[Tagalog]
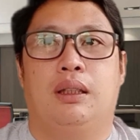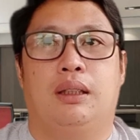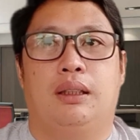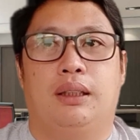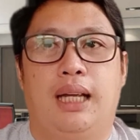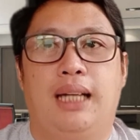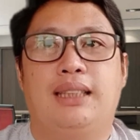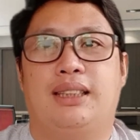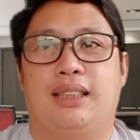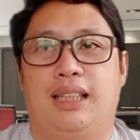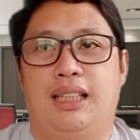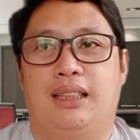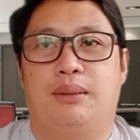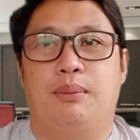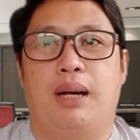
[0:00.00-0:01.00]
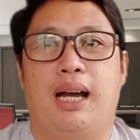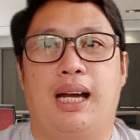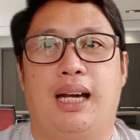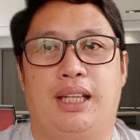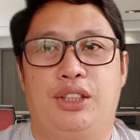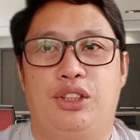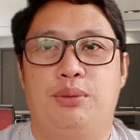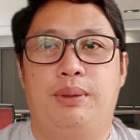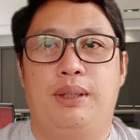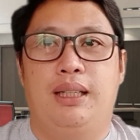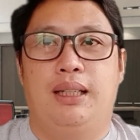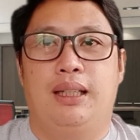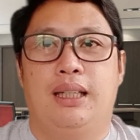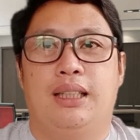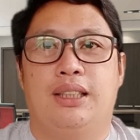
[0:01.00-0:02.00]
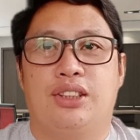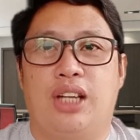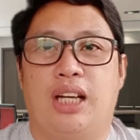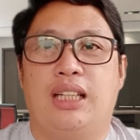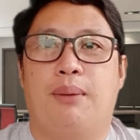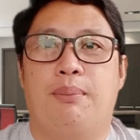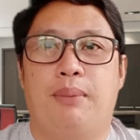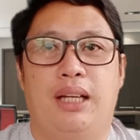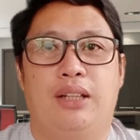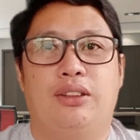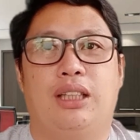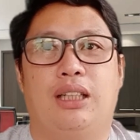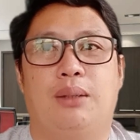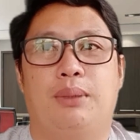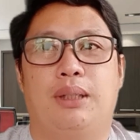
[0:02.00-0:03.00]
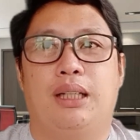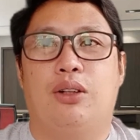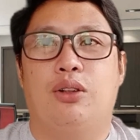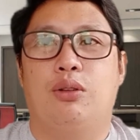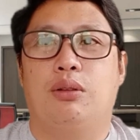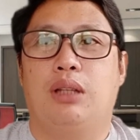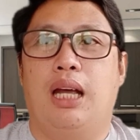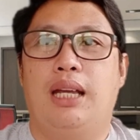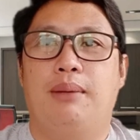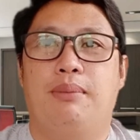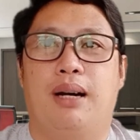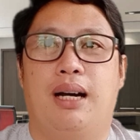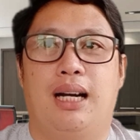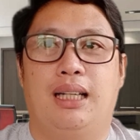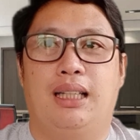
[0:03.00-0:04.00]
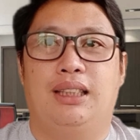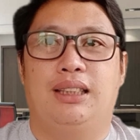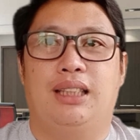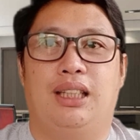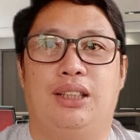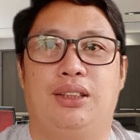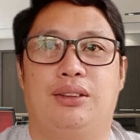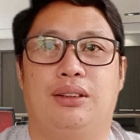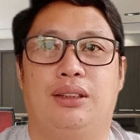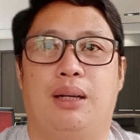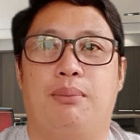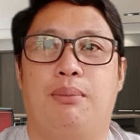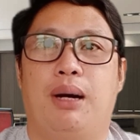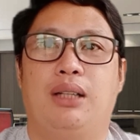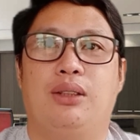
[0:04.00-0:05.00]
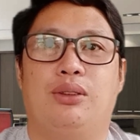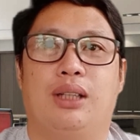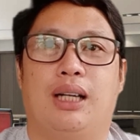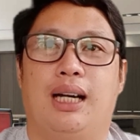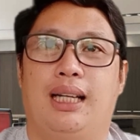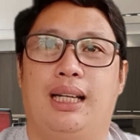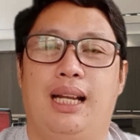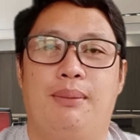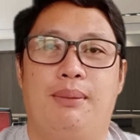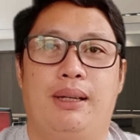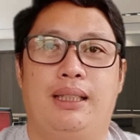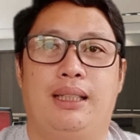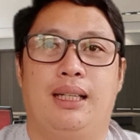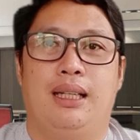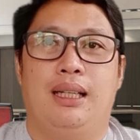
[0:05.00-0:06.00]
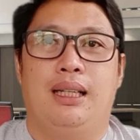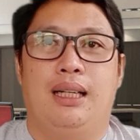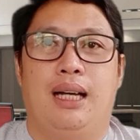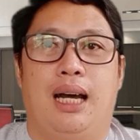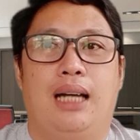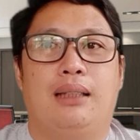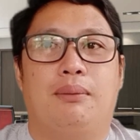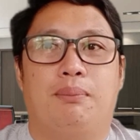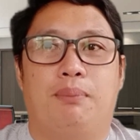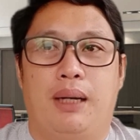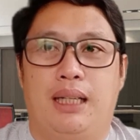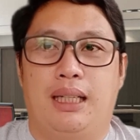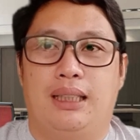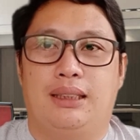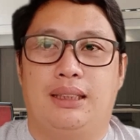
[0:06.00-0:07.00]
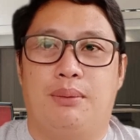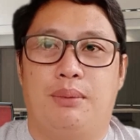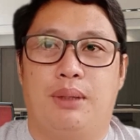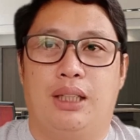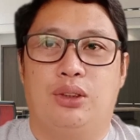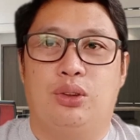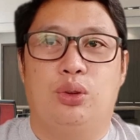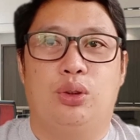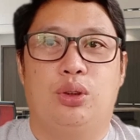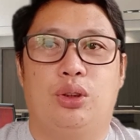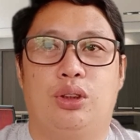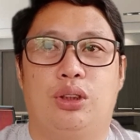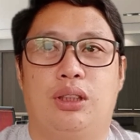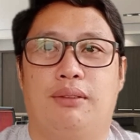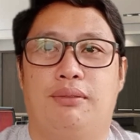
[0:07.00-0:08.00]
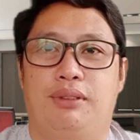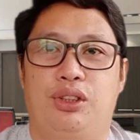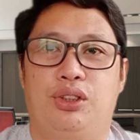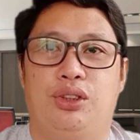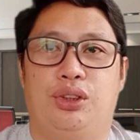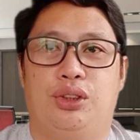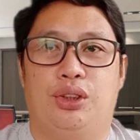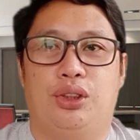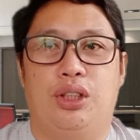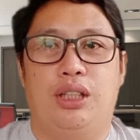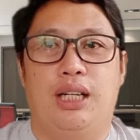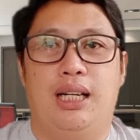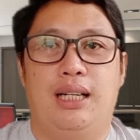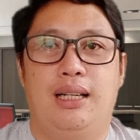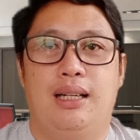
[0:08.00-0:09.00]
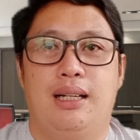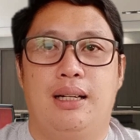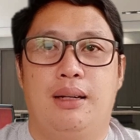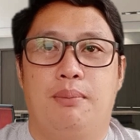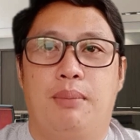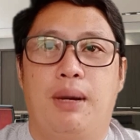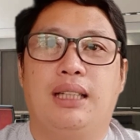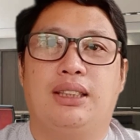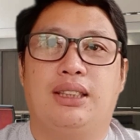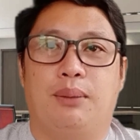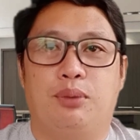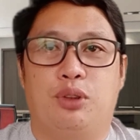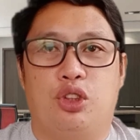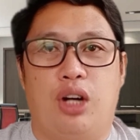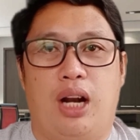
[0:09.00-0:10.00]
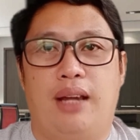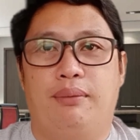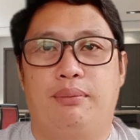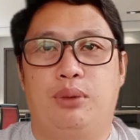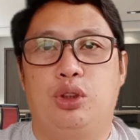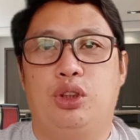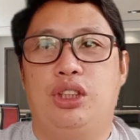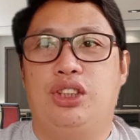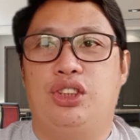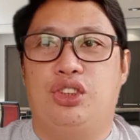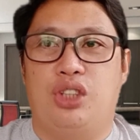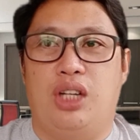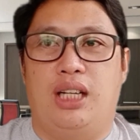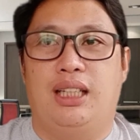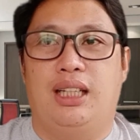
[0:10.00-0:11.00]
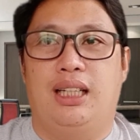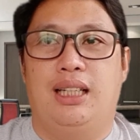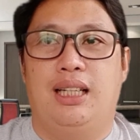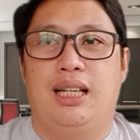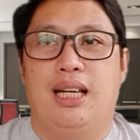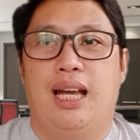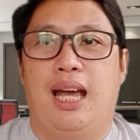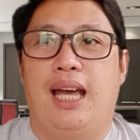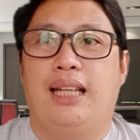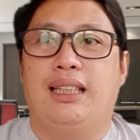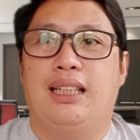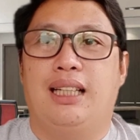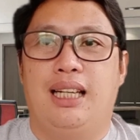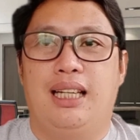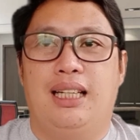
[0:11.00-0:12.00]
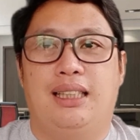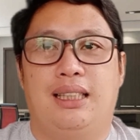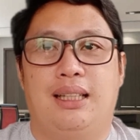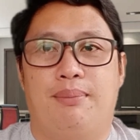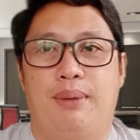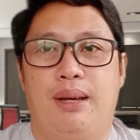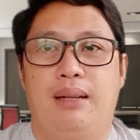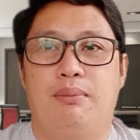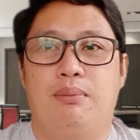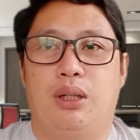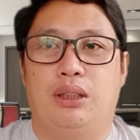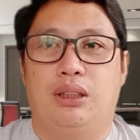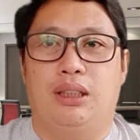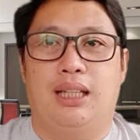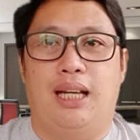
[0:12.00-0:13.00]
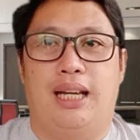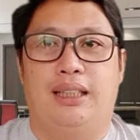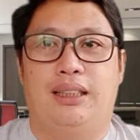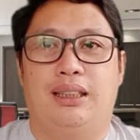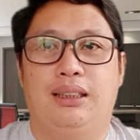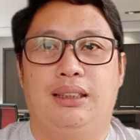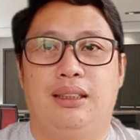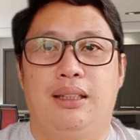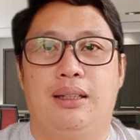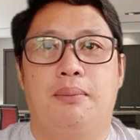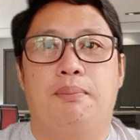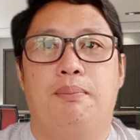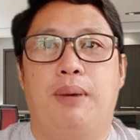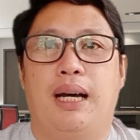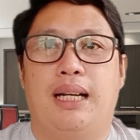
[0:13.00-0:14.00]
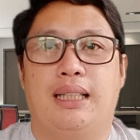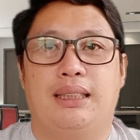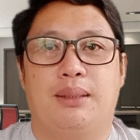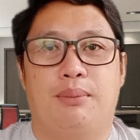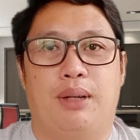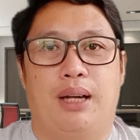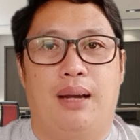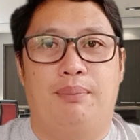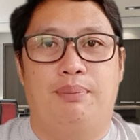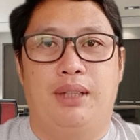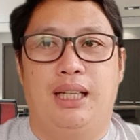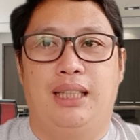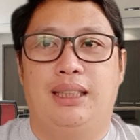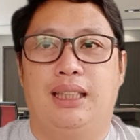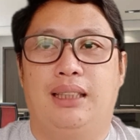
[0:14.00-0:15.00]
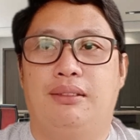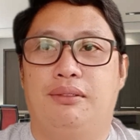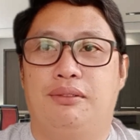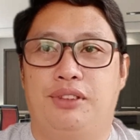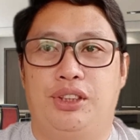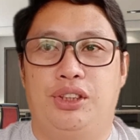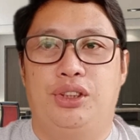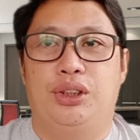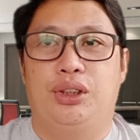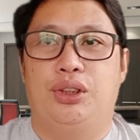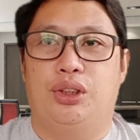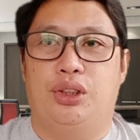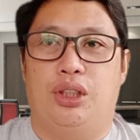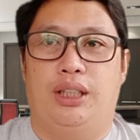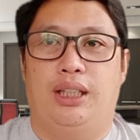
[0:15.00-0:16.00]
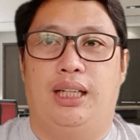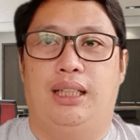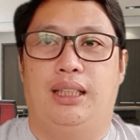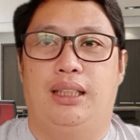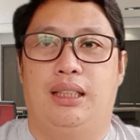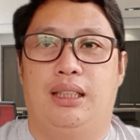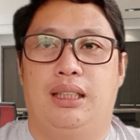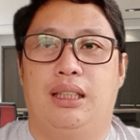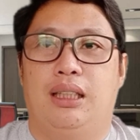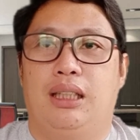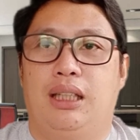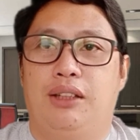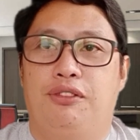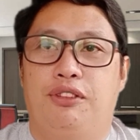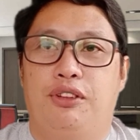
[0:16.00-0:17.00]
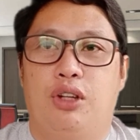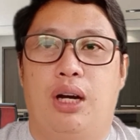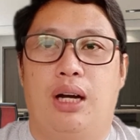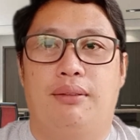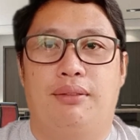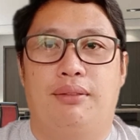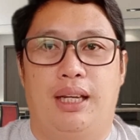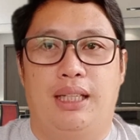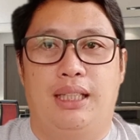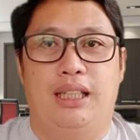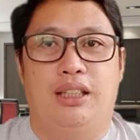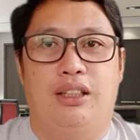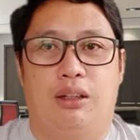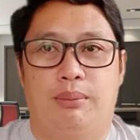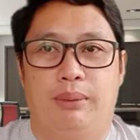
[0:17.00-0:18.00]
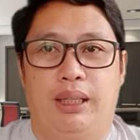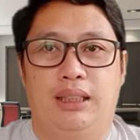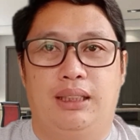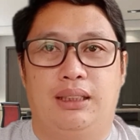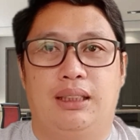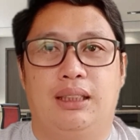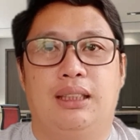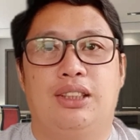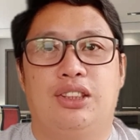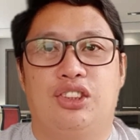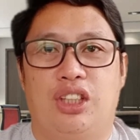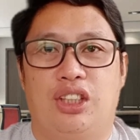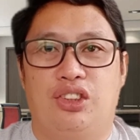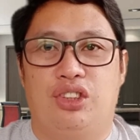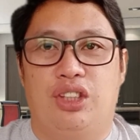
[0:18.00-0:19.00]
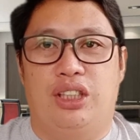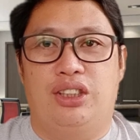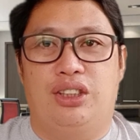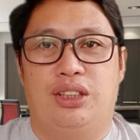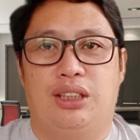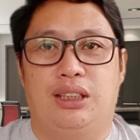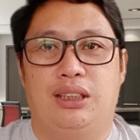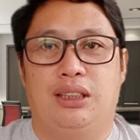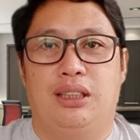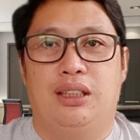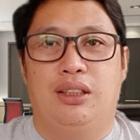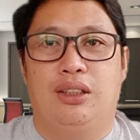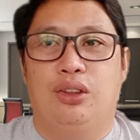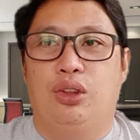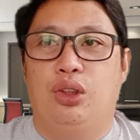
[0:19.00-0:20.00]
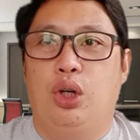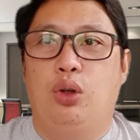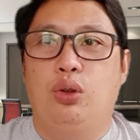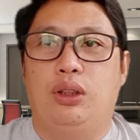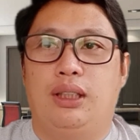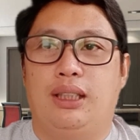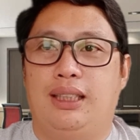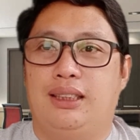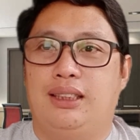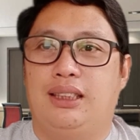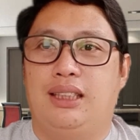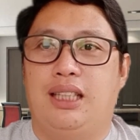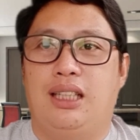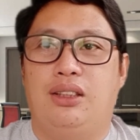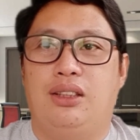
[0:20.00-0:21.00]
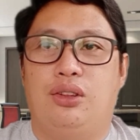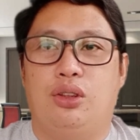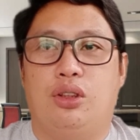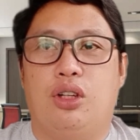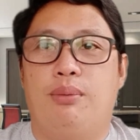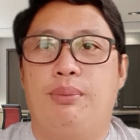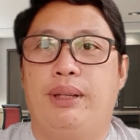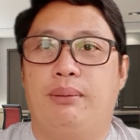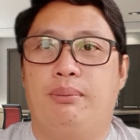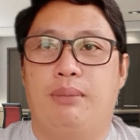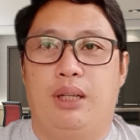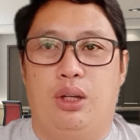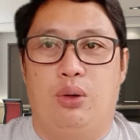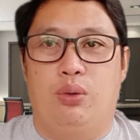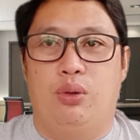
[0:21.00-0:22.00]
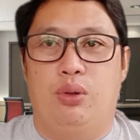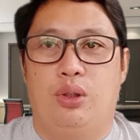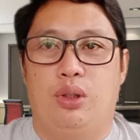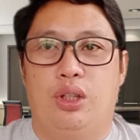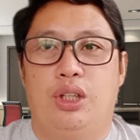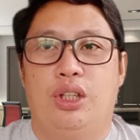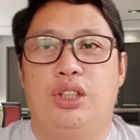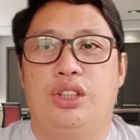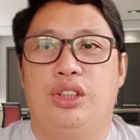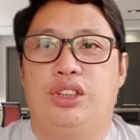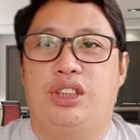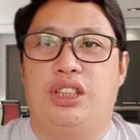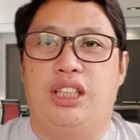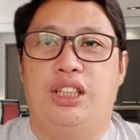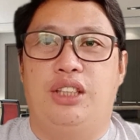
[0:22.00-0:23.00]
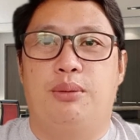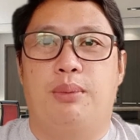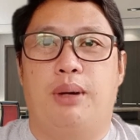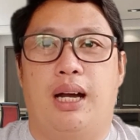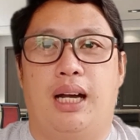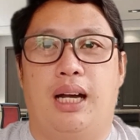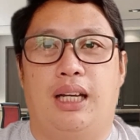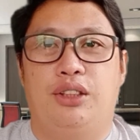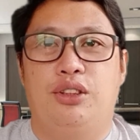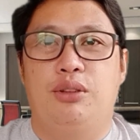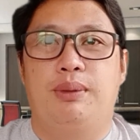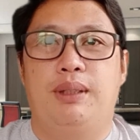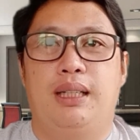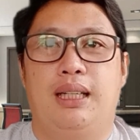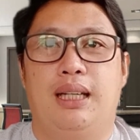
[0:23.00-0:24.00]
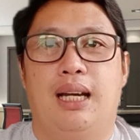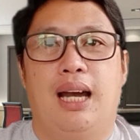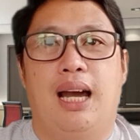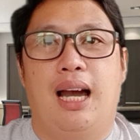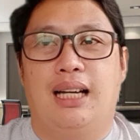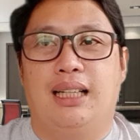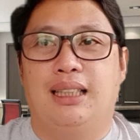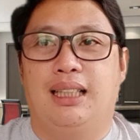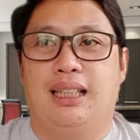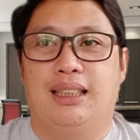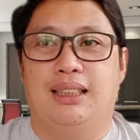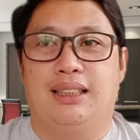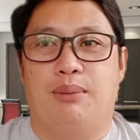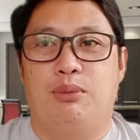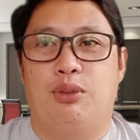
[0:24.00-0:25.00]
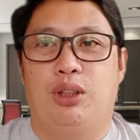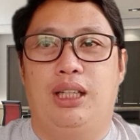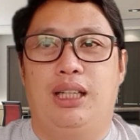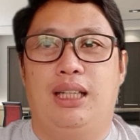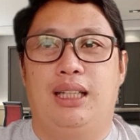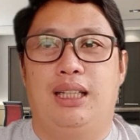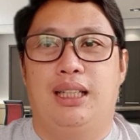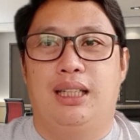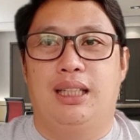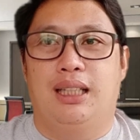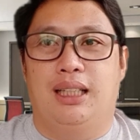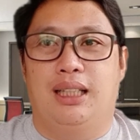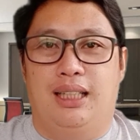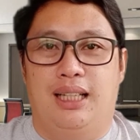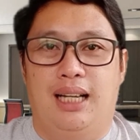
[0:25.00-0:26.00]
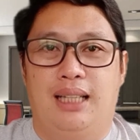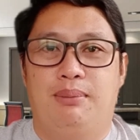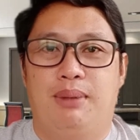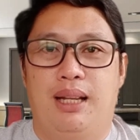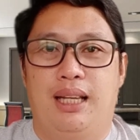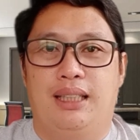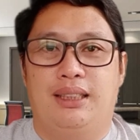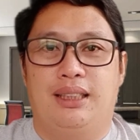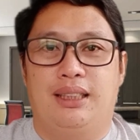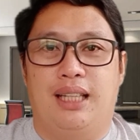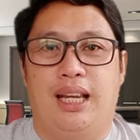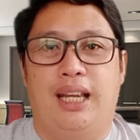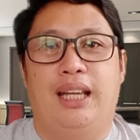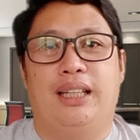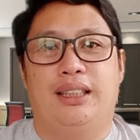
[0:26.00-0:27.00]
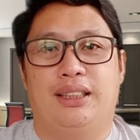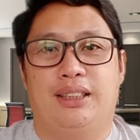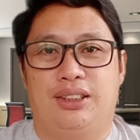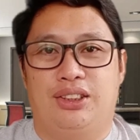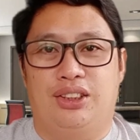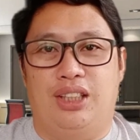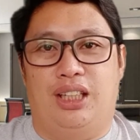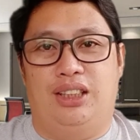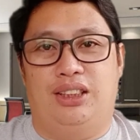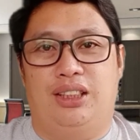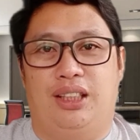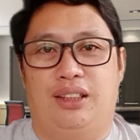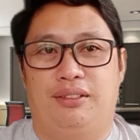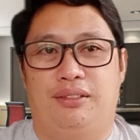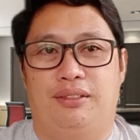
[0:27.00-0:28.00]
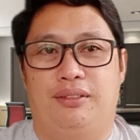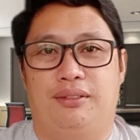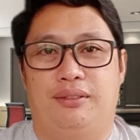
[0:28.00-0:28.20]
That's it mga ka-newbie. Sana meron na naman akong naibahagi sa inyo na bagong kaalaman at para sa mga susunod na video tutorial, mag-subscribe to this channel and click the bell button icon para sa mga updated video tutorial. If you have any comment, suggestion, don't hesitate to comment below. See you mga kanyubi hanggang sa muli. God bless and stay safe.